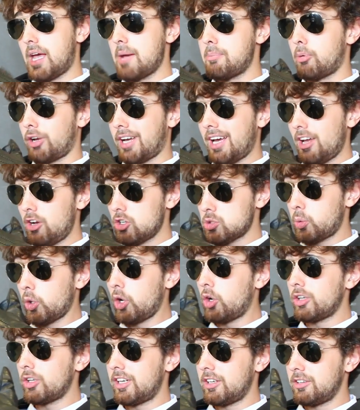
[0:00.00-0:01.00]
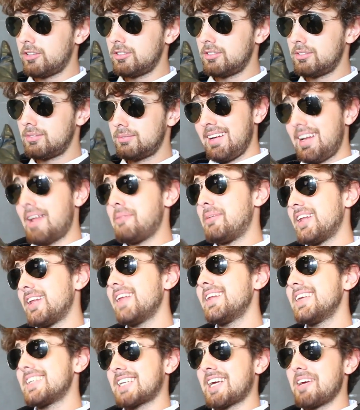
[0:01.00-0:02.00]
¿Que por qué los boicoteo? La
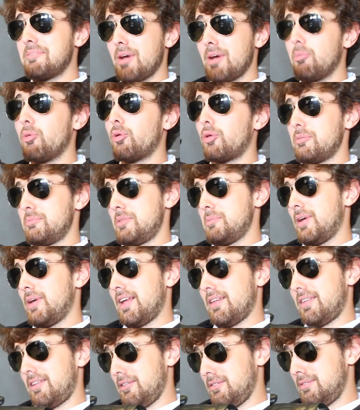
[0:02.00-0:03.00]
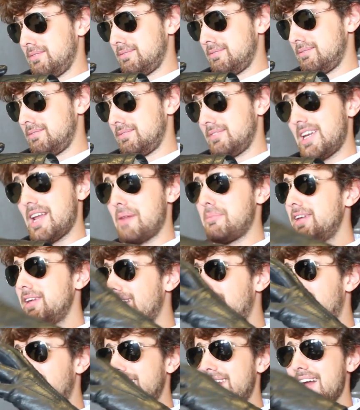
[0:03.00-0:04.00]
verdad es que me aburro en mi palacio. La
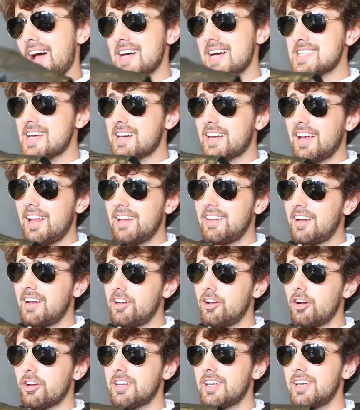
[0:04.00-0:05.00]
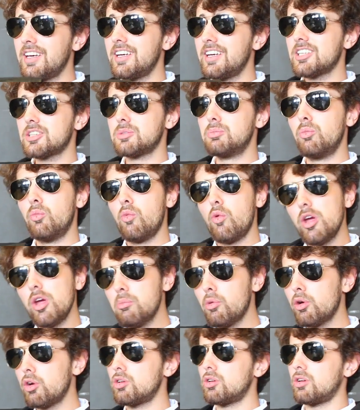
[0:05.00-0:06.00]
vida en la Casa Real del Norte es muy
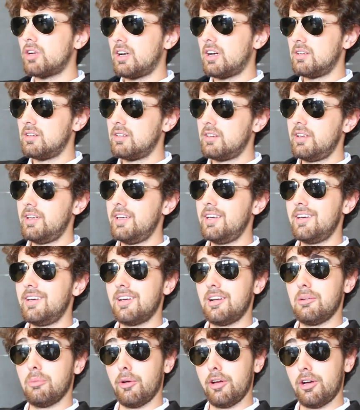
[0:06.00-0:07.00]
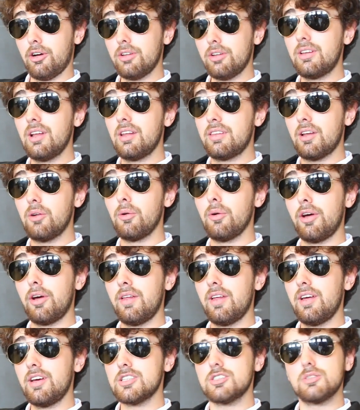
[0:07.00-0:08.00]
monótona y el boicot del
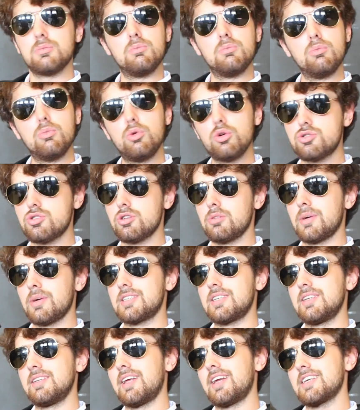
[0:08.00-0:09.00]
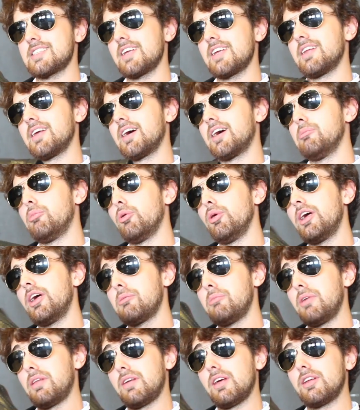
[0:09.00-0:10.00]
celuloide es mucho más interesante que
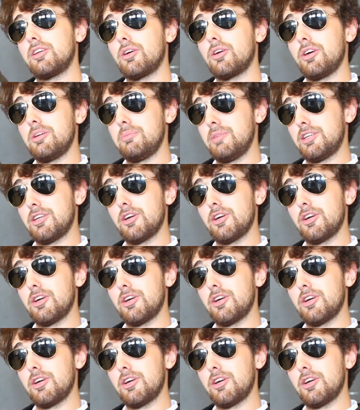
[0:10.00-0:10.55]
pulir mi cetro y mi